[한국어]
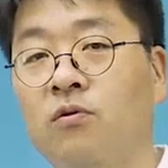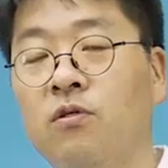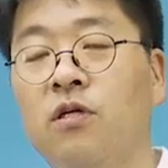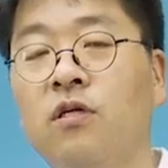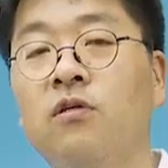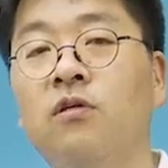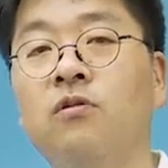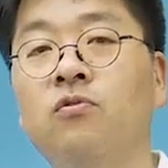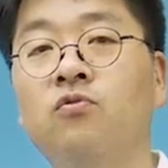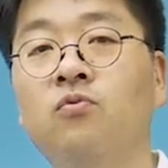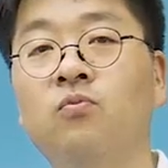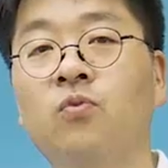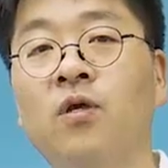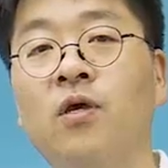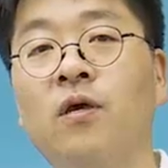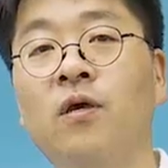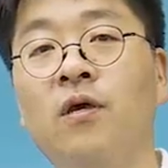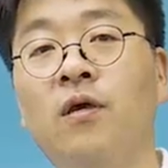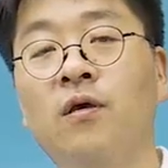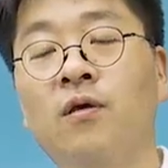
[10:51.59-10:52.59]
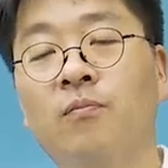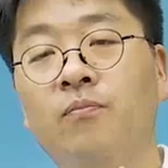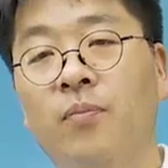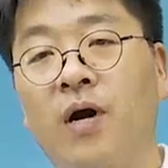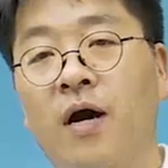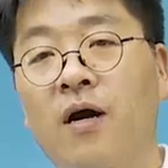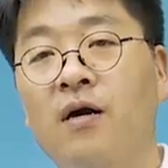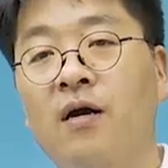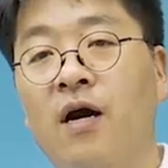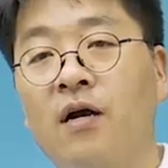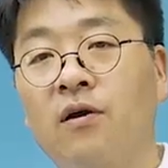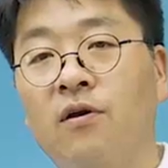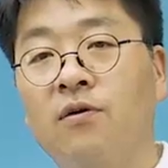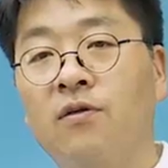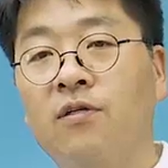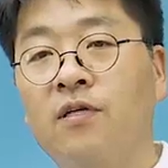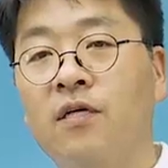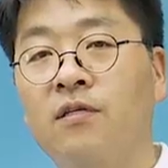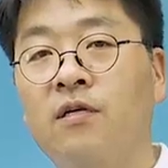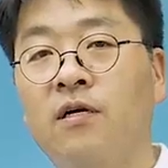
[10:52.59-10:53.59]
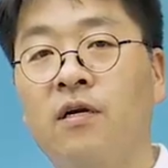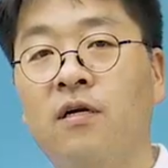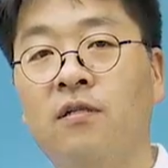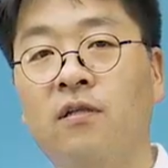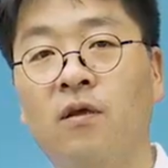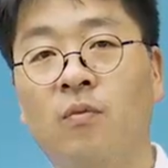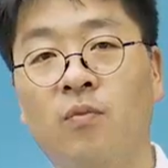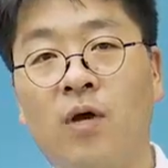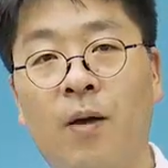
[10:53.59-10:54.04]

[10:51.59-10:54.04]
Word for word: 그래서 빵 가격을 생산할 때